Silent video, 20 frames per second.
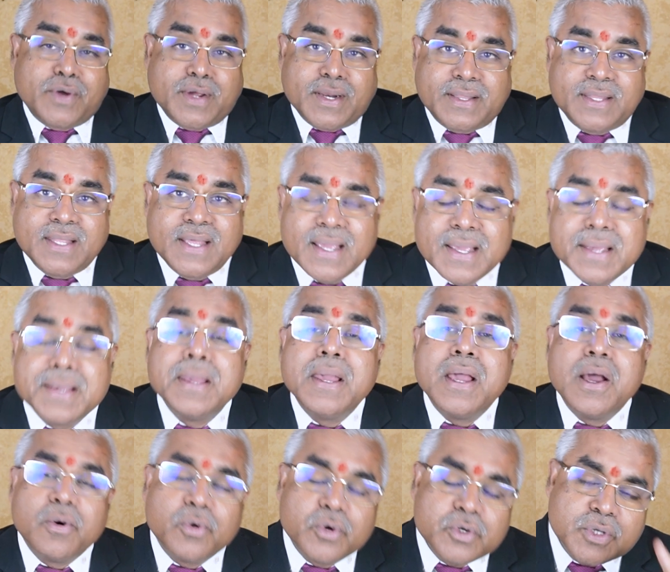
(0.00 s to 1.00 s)
करते हैं
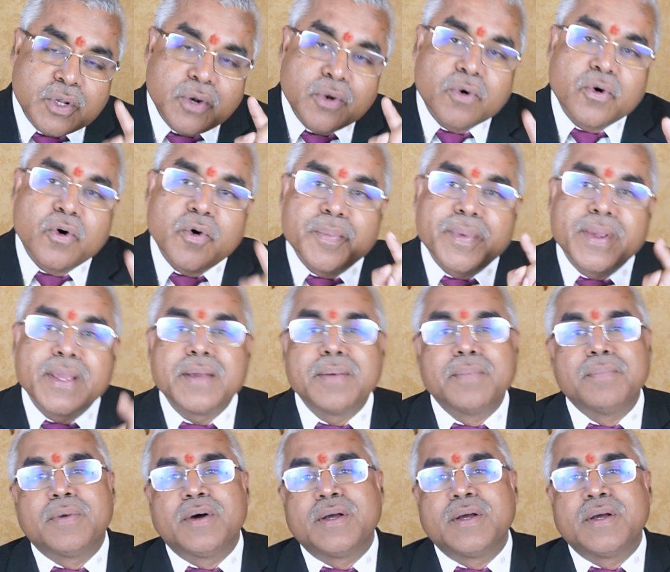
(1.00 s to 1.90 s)
उस लोगों में